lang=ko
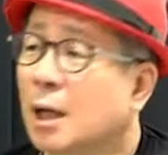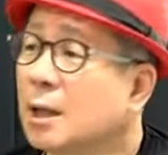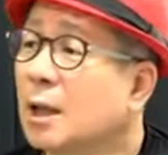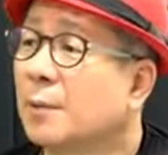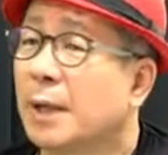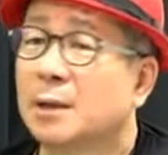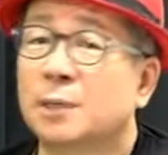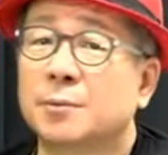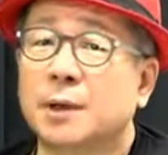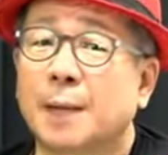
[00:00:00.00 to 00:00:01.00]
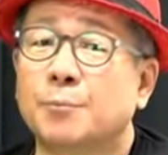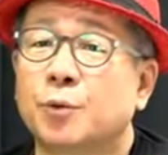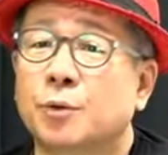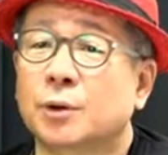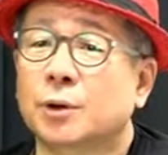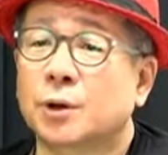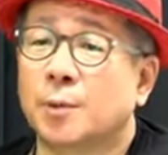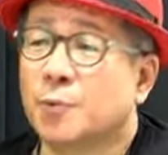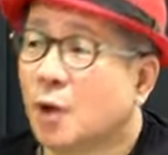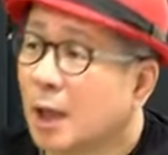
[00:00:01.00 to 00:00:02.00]
그러니까 말하자면 그렇죠. 남북
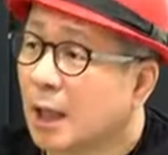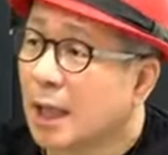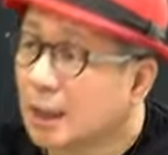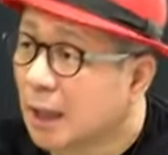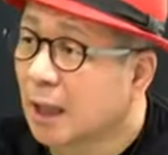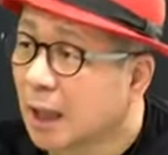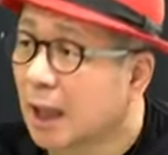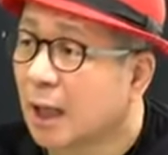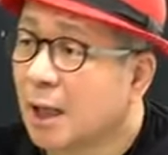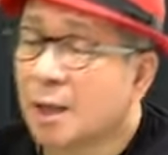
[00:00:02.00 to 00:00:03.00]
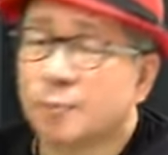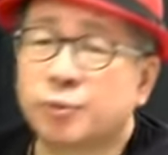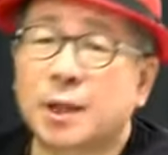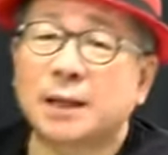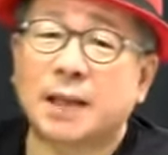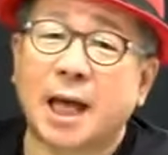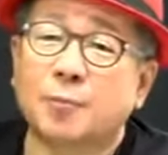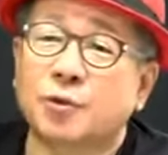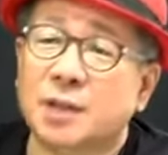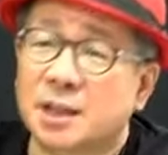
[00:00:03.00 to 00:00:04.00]
협력하게 해달라. 북한
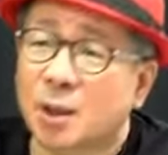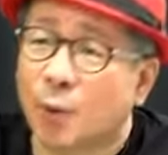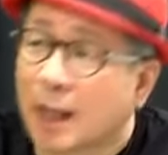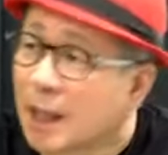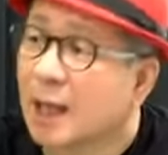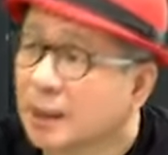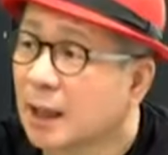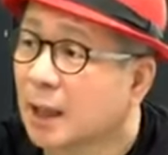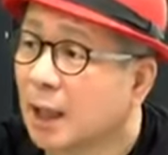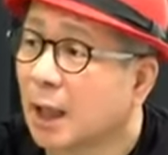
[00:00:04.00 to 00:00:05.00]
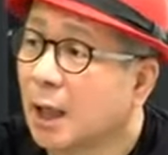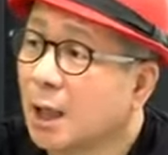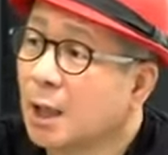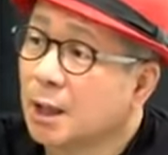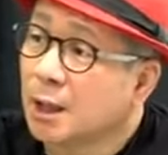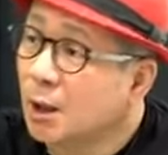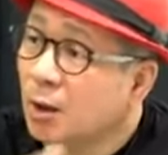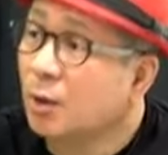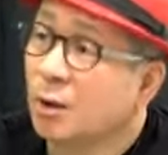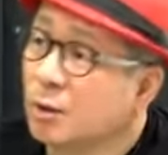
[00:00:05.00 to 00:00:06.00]
대북 제재 완화해달라. 그렇죠.
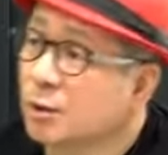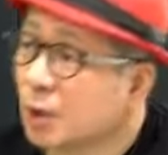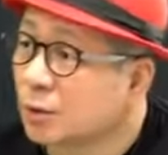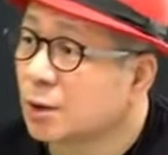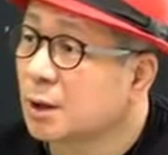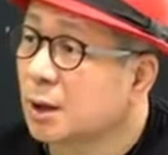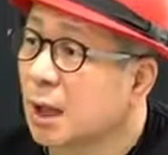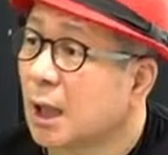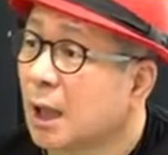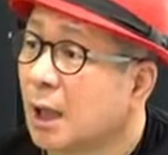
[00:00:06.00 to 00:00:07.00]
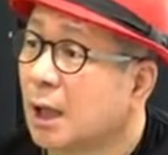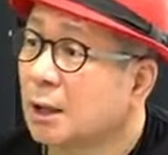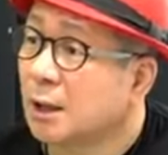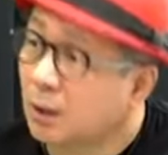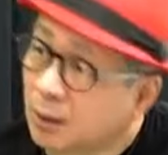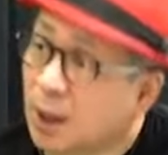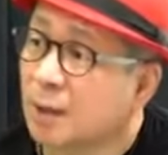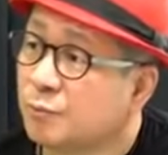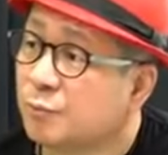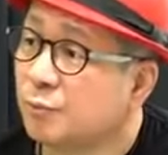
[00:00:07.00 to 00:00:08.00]
이런 걸로 썼으니까 이런 게
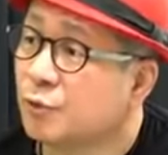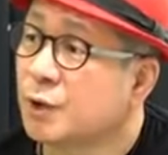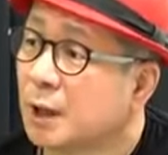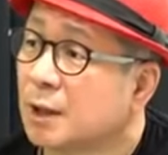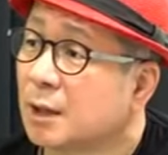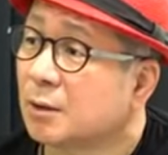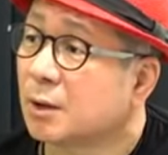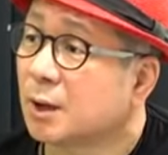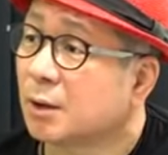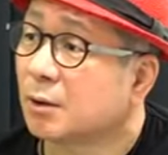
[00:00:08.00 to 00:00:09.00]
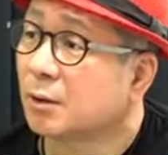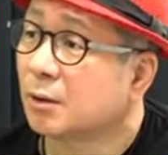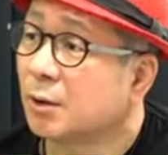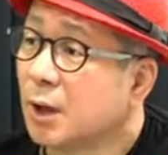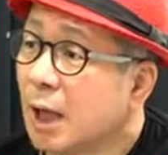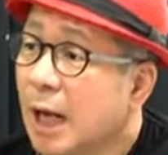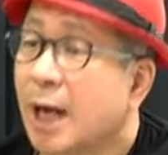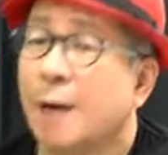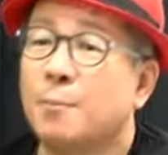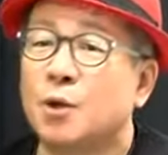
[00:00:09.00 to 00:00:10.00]
문제가 되는 거예요. 그러니까 아
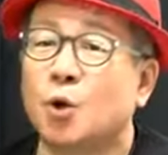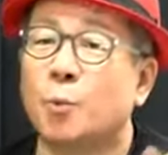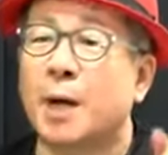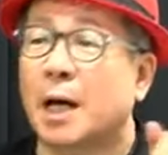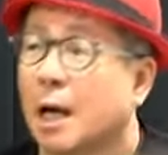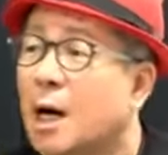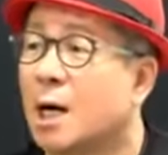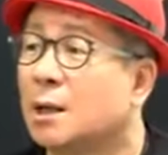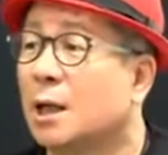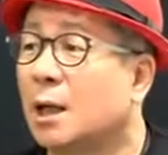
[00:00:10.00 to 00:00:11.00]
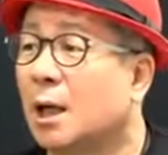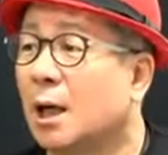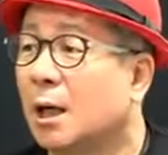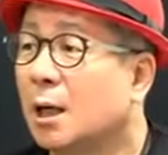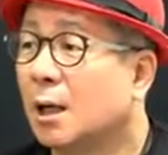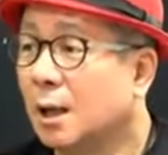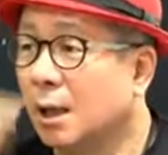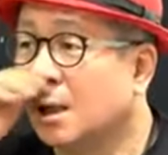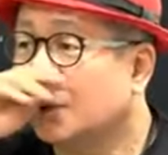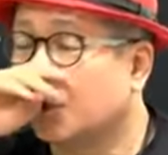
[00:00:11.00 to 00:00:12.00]
한미 동맹 강화해달라.
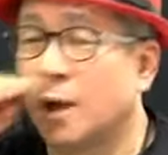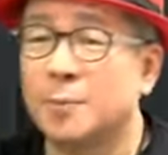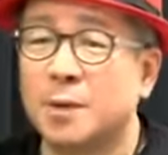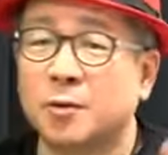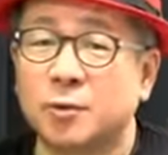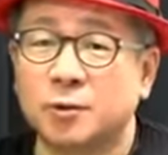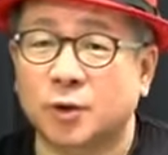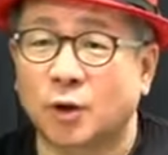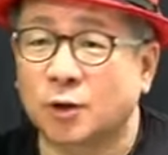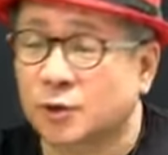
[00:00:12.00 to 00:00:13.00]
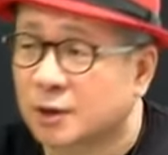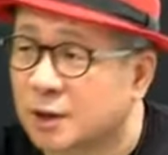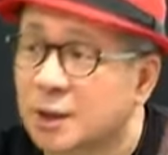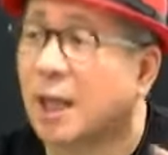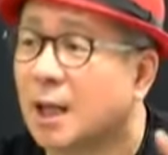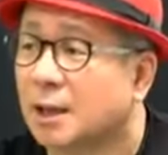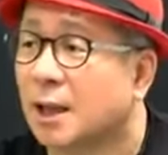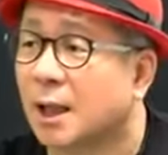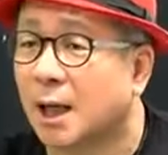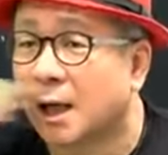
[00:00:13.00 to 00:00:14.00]
에? 주한미군 더
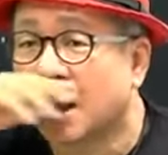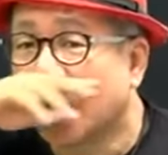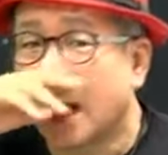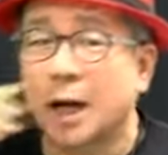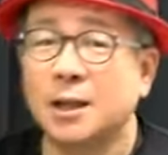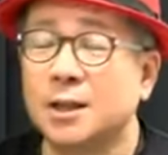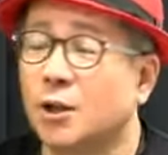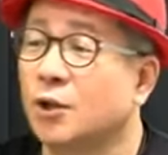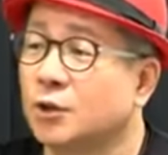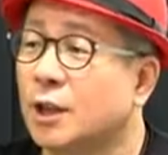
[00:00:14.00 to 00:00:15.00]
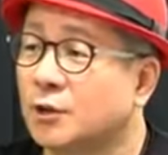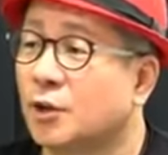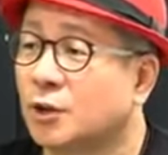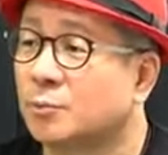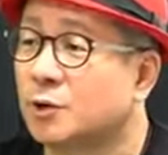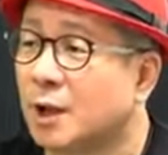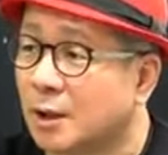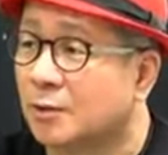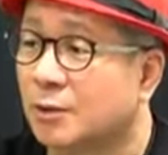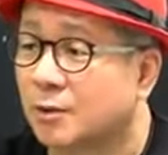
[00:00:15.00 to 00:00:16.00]
증강해달라. 아, 이러는데 썼으면
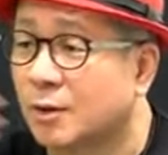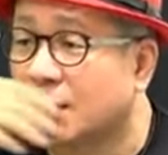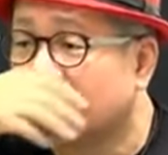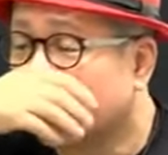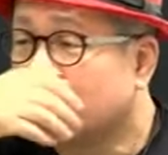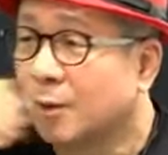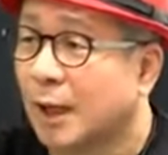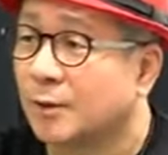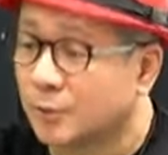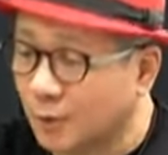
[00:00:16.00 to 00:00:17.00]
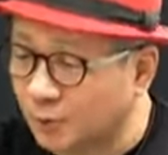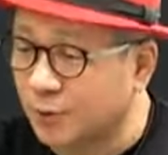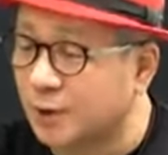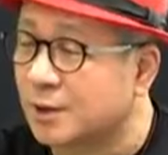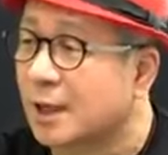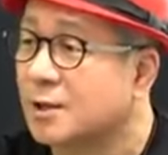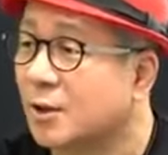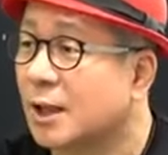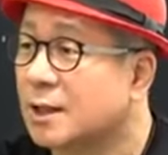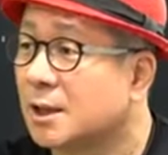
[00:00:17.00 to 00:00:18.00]
야, 그, 아니, 저, 우리
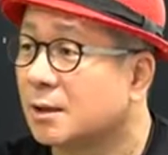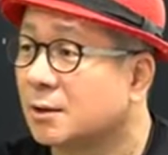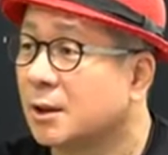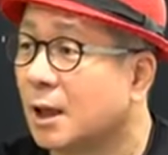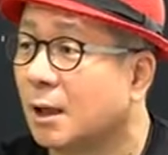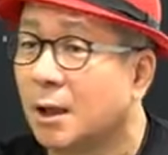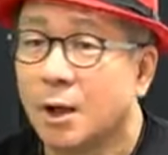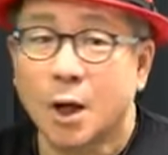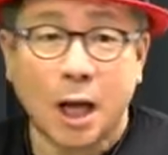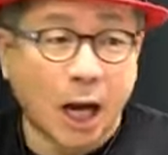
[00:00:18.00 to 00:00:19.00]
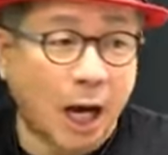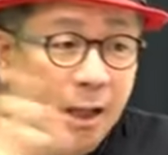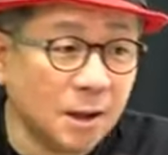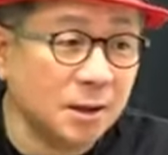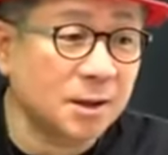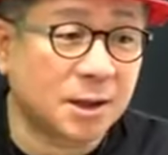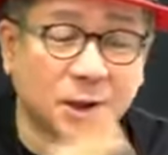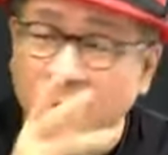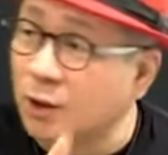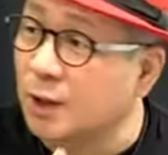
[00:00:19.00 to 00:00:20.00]
찬성하지. 근데 하는
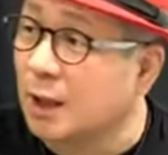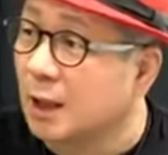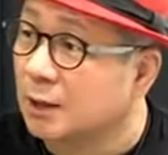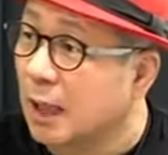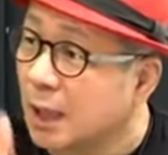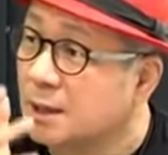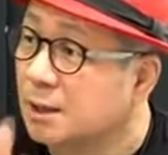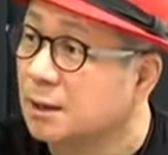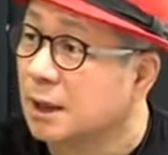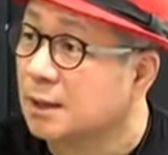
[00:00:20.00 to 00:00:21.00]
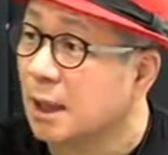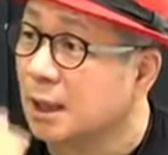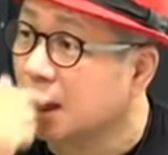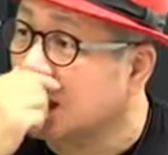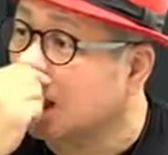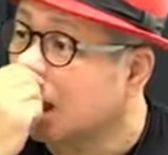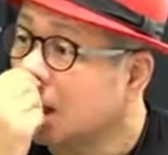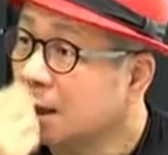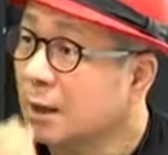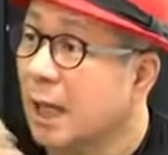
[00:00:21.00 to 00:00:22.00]
짓거리가 다 지금까지 한 게
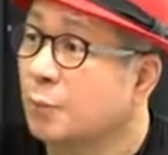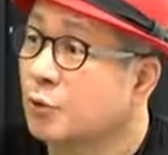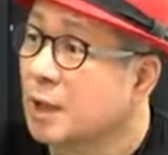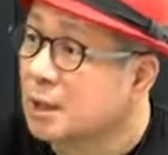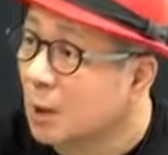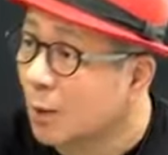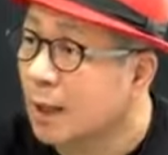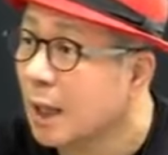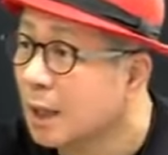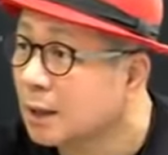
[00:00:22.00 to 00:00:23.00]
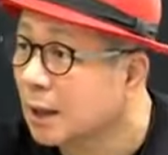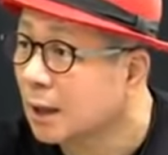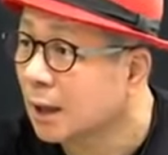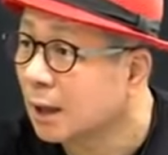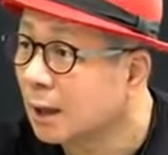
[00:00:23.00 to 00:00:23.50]
대북제재 완화해달라.